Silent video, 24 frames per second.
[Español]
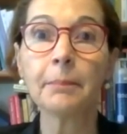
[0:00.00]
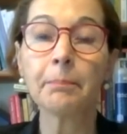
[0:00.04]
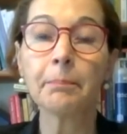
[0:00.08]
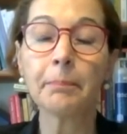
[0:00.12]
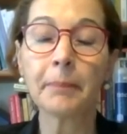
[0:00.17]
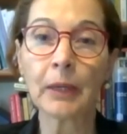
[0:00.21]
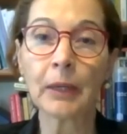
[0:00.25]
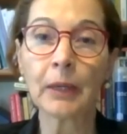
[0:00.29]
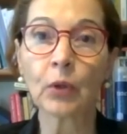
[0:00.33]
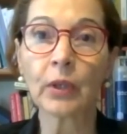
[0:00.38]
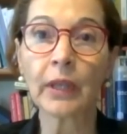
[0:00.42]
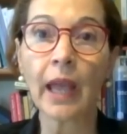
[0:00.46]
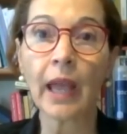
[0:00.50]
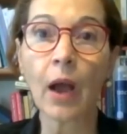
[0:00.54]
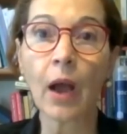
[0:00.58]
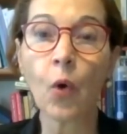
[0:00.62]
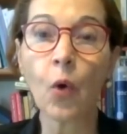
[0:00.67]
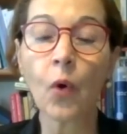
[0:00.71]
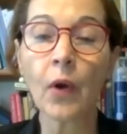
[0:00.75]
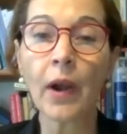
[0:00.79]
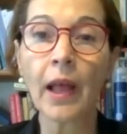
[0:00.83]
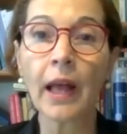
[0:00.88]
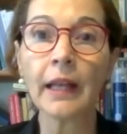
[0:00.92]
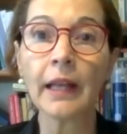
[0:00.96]
pero que
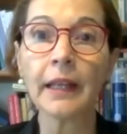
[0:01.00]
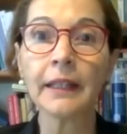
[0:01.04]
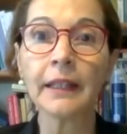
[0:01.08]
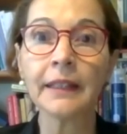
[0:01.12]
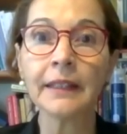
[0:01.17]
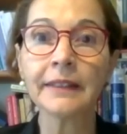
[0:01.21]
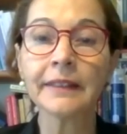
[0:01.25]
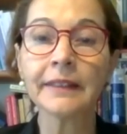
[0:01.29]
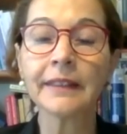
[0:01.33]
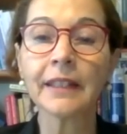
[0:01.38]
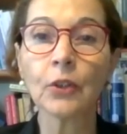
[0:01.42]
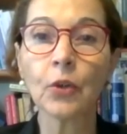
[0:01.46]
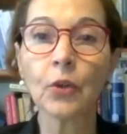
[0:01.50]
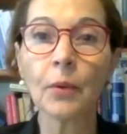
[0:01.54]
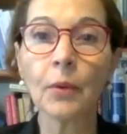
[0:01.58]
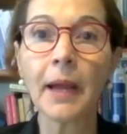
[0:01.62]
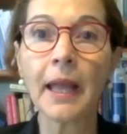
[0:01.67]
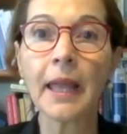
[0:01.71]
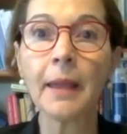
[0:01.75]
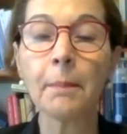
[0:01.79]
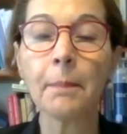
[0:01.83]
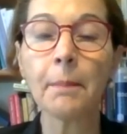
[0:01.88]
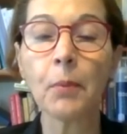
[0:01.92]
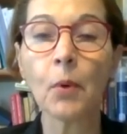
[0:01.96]
ahora en esta
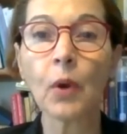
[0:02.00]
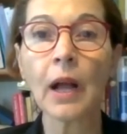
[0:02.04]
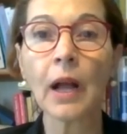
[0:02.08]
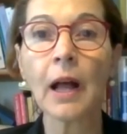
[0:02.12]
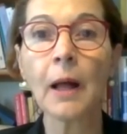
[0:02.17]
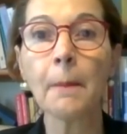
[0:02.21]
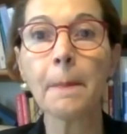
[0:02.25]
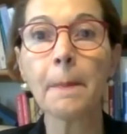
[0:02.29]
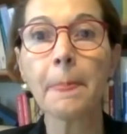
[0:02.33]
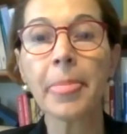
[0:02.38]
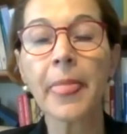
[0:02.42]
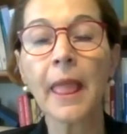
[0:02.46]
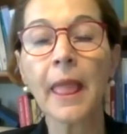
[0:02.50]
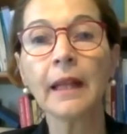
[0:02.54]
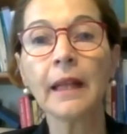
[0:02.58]
nueva época